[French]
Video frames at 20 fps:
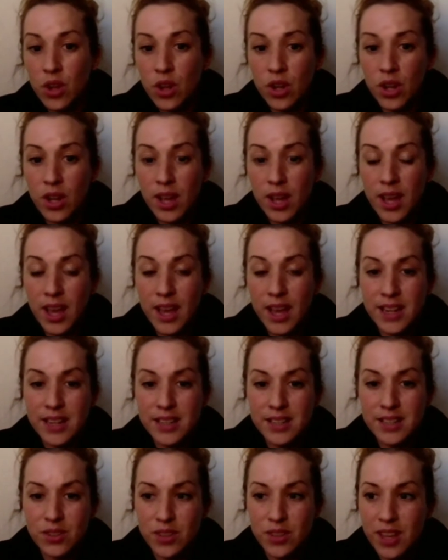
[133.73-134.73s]
Elle, elle
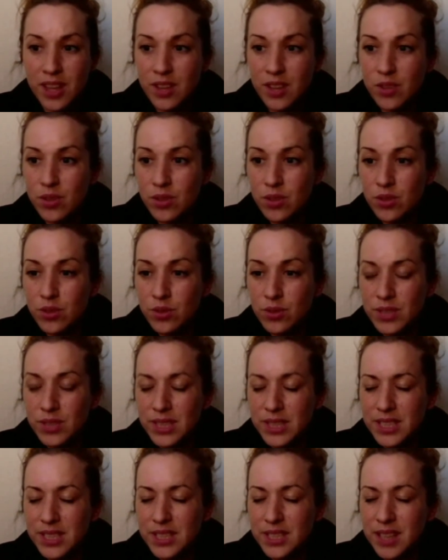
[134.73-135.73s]
s'entraîne
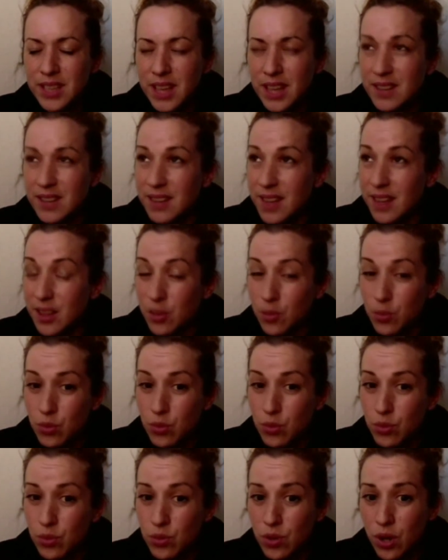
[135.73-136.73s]
aussi à
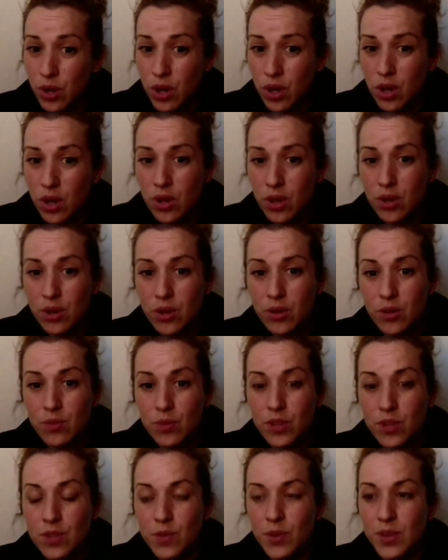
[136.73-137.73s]
Strasbourg. moi, je
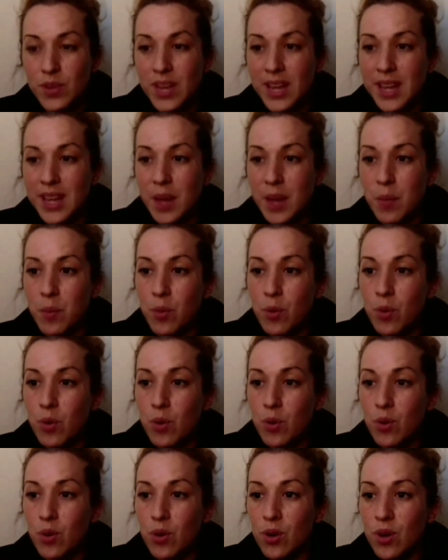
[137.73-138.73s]
m'entraîne à
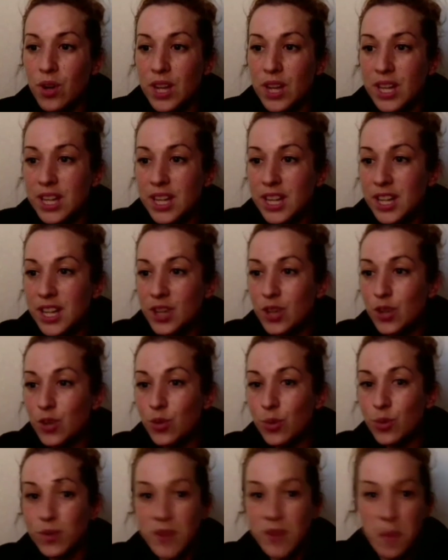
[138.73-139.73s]
Pau. On ne
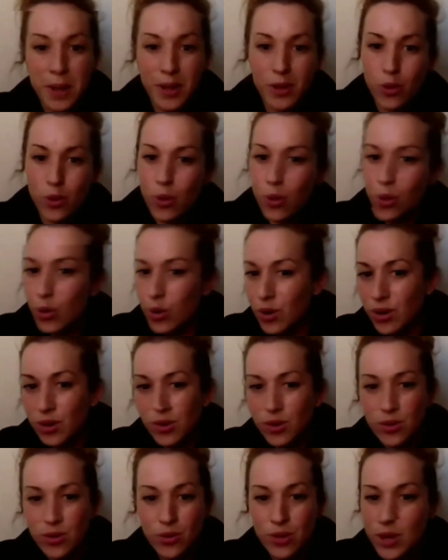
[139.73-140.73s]
sait pas trop
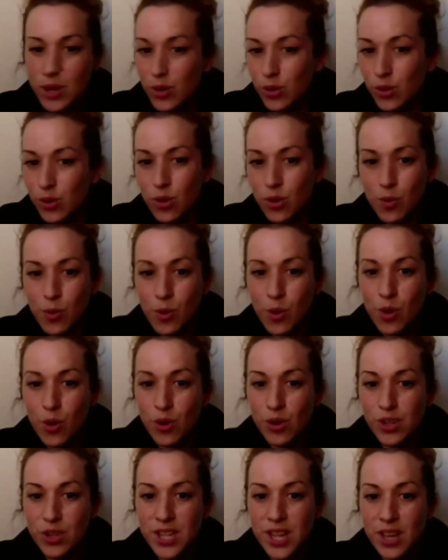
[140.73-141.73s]
l'une et l'autre comment
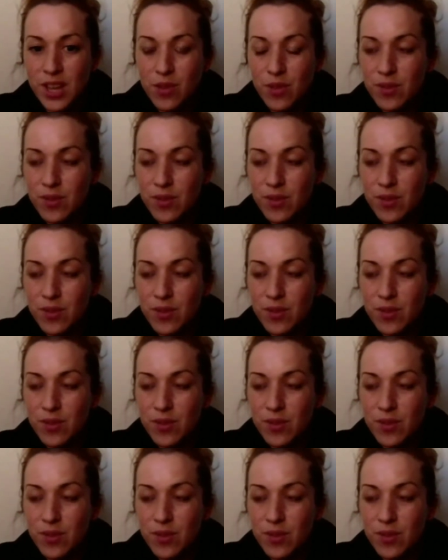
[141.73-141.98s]
chacune